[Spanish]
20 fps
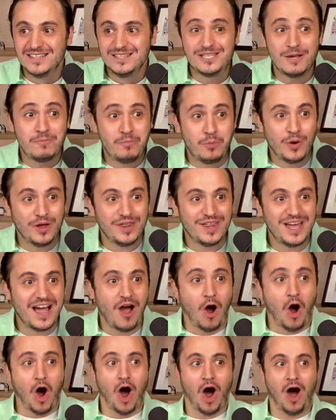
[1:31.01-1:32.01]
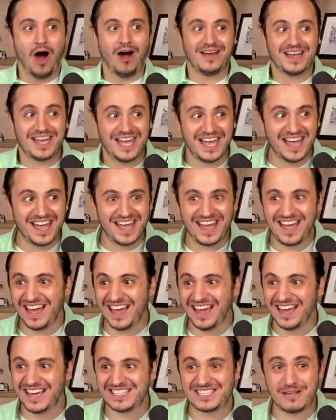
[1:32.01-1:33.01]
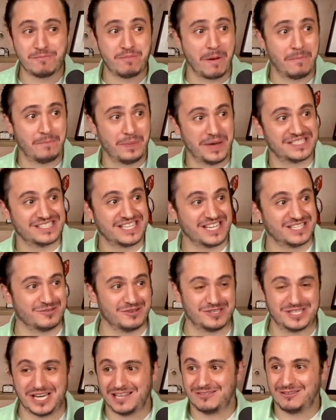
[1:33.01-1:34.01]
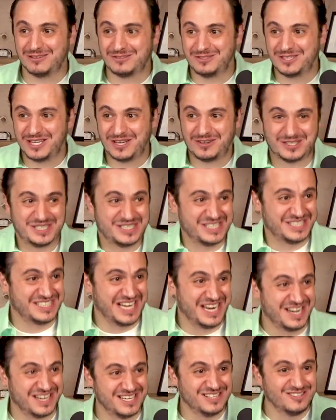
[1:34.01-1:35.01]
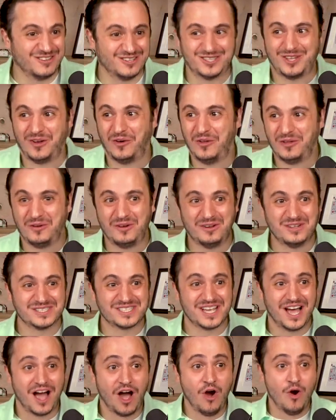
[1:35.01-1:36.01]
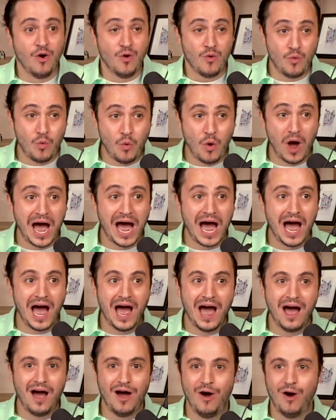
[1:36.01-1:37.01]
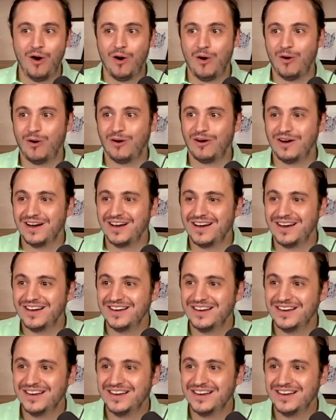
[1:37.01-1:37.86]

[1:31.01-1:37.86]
¿Se puede? ¡Ah, ¿Qué? ¿Ese papá está escuchando a sus hijos y se están riendo todos? ¡Wow!